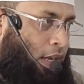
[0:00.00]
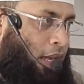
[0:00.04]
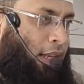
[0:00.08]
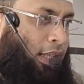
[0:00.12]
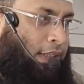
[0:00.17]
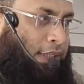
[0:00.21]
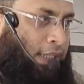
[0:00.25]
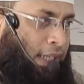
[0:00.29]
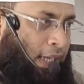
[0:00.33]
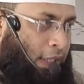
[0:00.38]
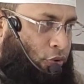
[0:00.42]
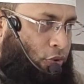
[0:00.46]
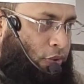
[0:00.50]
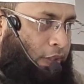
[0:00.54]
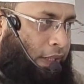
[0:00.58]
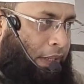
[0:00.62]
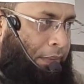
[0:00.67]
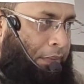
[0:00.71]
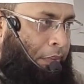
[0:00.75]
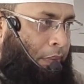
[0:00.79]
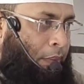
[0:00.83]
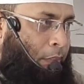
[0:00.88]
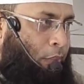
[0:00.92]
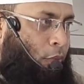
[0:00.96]
আল্লাহ তালা যদি
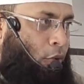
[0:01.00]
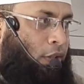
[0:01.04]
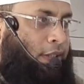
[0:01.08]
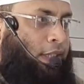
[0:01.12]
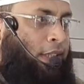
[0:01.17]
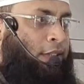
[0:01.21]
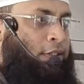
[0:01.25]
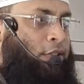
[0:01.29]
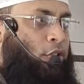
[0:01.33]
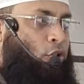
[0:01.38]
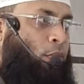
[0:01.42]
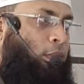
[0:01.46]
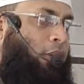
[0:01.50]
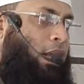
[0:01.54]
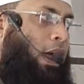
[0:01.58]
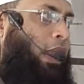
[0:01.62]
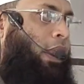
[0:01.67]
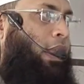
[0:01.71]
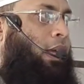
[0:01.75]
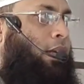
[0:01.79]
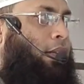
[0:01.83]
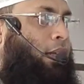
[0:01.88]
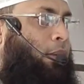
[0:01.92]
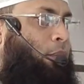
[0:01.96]
এভাবে বলতেন যে তোমরা
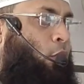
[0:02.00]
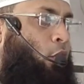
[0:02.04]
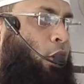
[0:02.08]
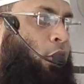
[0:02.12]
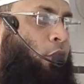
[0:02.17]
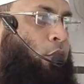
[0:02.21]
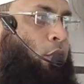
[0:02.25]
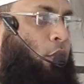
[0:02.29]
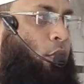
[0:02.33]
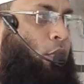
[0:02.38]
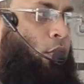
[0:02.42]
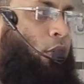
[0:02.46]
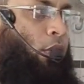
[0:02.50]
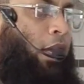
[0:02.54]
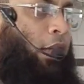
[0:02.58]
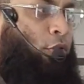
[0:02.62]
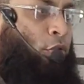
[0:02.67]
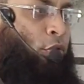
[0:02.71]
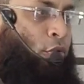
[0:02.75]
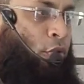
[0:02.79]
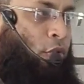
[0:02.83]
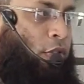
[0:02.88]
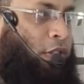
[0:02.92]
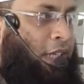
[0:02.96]
আল্লাহকে ভয় করো
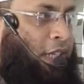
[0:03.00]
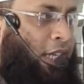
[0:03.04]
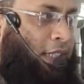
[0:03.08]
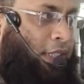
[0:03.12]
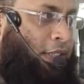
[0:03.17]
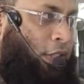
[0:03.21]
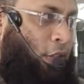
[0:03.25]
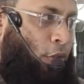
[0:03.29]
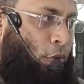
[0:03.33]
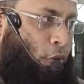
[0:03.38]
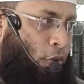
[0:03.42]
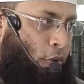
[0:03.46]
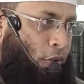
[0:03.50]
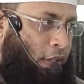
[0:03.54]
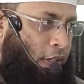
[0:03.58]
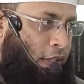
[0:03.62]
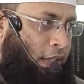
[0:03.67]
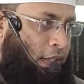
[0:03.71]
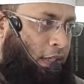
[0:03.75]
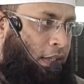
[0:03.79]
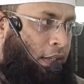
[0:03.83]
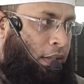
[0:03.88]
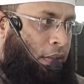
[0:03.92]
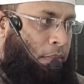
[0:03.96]
এত দূর ঠিক ছিল
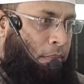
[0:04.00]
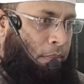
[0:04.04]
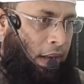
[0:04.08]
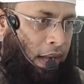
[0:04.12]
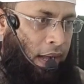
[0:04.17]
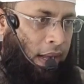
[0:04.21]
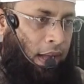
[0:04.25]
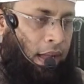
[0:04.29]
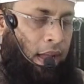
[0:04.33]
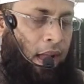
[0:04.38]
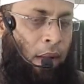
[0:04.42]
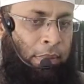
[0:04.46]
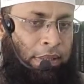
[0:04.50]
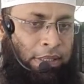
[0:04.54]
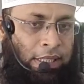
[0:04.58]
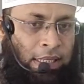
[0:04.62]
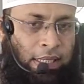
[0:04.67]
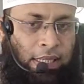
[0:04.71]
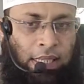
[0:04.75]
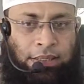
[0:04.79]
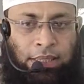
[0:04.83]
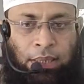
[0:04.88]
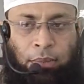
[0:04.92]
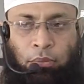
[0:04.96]
বা
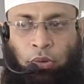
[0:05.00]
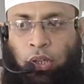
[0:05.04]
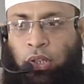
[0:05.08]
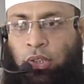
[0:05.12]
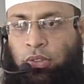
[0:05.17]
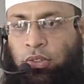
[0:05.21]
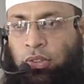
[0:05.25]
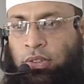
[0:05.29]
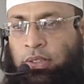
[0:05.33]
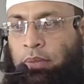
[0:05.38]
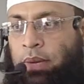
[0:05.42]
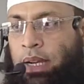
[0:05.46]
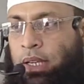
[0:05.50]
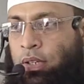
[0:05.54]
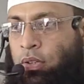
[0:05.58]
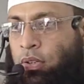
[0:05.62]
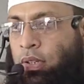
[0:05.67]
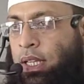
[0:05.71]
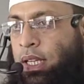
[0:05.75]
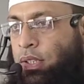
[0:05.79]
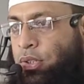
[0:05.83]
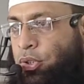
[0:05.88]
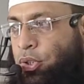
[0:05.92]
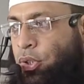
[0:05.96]
আমাদের কাছে মনে হতো যে
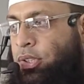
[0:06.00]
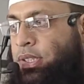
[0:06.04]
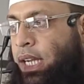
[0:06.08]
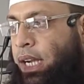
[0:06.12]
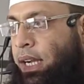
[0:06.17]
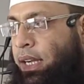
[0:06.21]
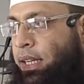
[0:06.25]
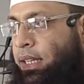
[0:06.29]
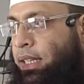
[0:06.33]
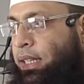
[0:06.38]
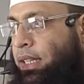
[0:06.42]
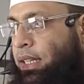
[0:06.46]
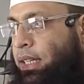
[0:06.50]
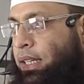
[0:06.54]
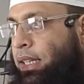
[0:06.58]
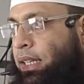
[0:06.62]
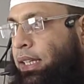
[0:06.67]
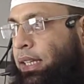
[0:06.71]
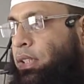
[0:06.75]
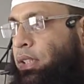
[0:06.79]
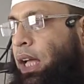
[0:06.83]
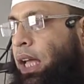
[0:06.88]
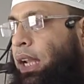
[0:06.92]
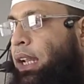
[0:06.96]
বাক্যটা সোজা
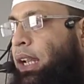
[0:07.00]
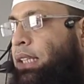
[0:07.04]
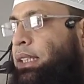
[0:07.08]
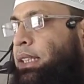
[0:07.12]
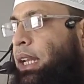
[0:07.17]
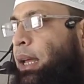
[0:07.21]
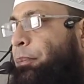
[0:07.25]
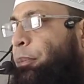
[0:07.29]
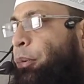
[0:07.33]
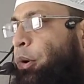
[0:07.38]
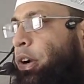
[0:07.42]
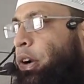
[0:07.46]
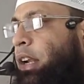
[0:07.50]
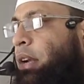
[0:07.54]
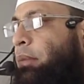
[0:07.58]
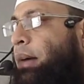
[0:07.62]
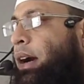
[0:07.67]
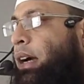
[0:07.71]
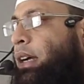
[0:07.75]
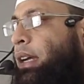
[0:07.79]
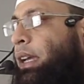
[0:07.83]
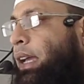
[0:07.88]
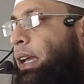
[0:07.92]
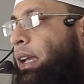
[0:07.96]
কিন্তু আল্লাহ তালা পরের
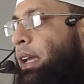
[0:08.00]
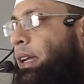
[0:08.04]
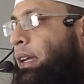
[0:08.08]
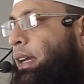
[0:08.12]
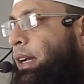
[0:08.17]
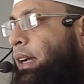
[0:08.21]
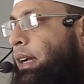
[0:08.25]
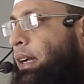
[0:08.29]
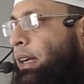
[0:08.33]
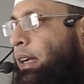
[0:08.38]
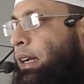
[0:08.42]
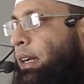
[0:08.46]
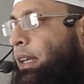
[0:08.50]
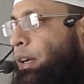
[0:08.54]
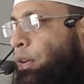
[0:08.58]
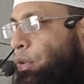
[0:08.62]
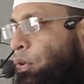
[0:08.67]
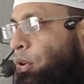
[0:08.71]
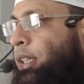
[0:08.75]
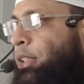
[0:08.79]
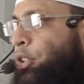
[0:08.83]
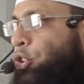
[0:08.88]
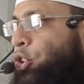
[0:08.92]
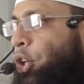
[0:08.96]
বাক্যে এটা
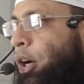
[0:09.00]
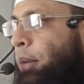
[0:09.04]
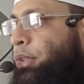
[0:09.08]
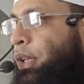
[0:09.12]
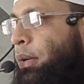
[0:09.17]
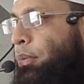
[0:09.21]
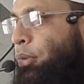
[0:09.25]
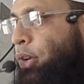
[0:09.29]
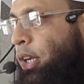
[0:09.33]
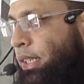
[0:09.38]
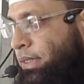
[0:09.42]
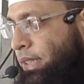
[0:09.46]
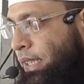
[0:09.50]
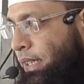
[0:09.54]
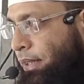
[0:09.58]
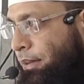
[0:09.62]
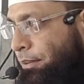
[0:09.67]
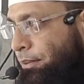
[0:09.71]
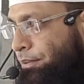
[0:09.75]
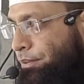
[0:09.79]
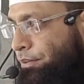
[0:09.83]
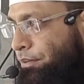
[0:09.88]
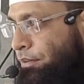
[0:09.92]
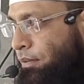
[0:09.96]
কঠিন শব্দ বলেছেন
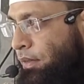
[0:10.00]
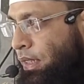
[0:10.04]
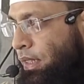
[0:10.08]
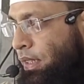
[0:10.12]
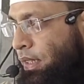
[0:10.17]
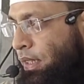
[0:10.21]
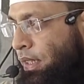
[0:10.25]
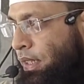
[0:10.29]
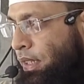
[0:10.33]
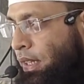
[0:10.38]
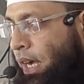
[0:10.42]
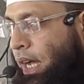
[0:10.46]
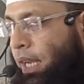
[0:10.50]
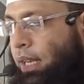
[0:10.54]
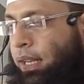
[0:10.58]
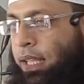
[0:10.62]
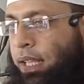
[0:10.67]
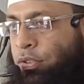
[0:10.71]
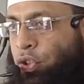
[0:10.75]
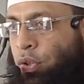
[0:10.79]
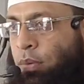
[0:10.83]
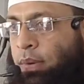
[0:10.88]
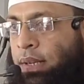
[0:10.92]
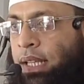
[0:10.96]

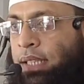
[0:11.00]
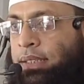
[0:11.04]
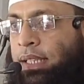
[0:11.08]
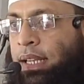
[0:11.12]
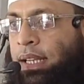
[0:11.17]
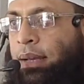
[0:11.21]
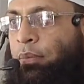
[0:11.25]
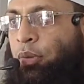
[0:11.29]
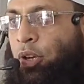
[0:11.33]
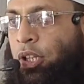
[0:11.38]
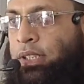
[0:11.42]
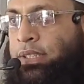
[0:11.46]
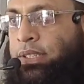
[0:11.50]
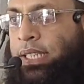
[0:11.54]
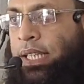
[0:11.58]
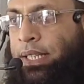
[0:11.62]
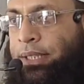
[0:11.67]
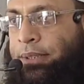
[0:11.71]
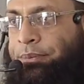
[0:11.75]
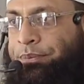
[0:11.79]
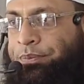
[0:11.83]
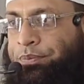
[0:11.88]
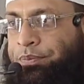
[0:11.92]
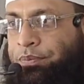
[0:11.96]
আল্লাহ সোমনাতলা
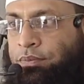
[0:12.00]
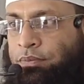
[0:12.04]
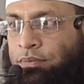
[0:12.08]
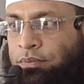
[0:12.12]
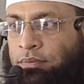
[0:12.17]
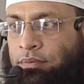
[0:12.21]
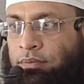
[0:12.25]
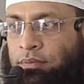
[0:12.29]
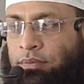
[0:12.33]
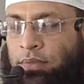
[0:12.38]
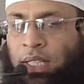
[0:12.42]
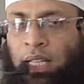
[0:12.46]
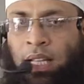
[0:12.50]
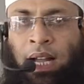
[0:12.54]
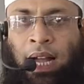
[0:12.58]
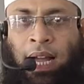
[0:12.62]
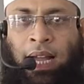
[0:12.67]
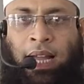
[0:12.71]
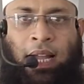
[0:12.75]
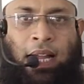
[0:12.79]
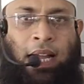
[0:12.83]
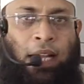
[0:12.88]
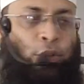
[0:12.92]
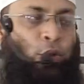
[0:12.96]
বলছেন
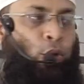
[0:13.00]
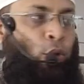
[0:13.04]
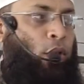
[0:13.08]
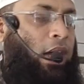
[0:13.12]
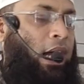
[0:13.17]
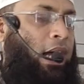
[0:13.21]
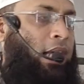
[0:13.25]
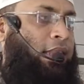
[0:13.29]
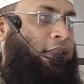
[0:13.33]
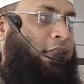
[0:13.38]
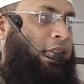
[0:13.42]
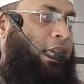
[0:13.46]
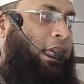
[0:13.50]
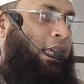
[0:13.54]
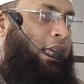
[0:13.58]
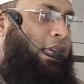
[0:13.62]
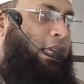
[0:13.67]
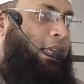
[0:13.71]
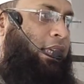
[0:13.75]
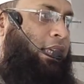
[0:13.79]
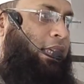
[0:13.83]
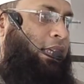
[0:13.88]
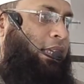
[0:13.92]
হাক্কা তু কাতিহি